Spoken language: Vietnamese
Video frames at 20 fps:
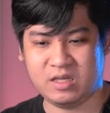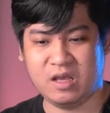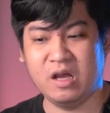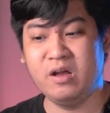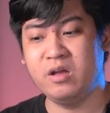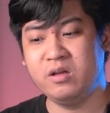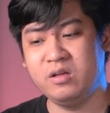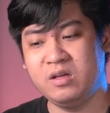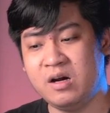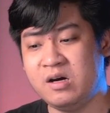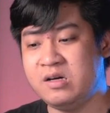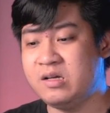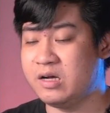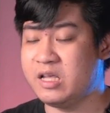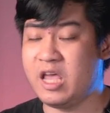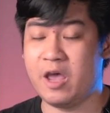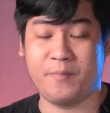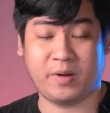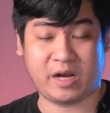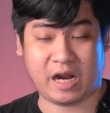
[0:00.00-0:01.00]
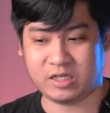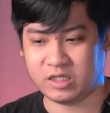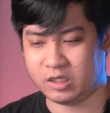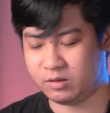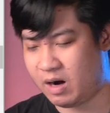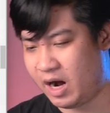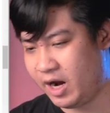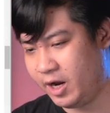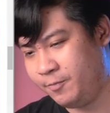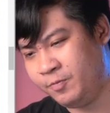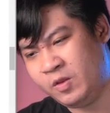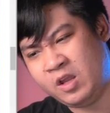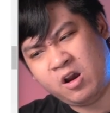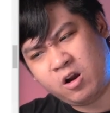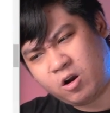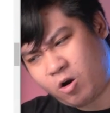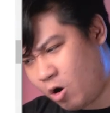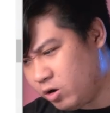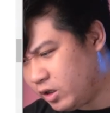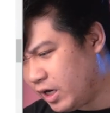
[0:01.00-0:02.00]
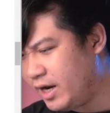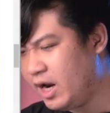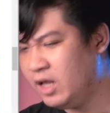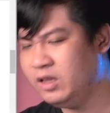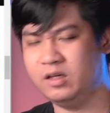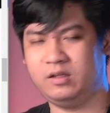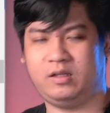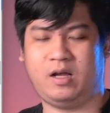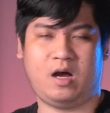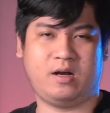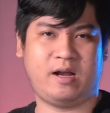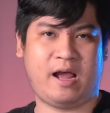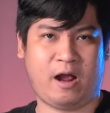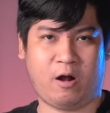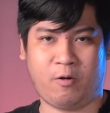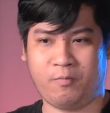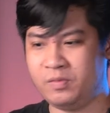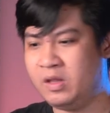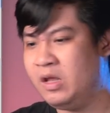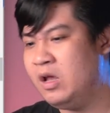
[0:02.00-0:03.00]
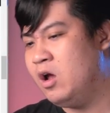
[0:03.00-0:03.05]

như như những gì mình đã trình bày có thể đến từ thợ đào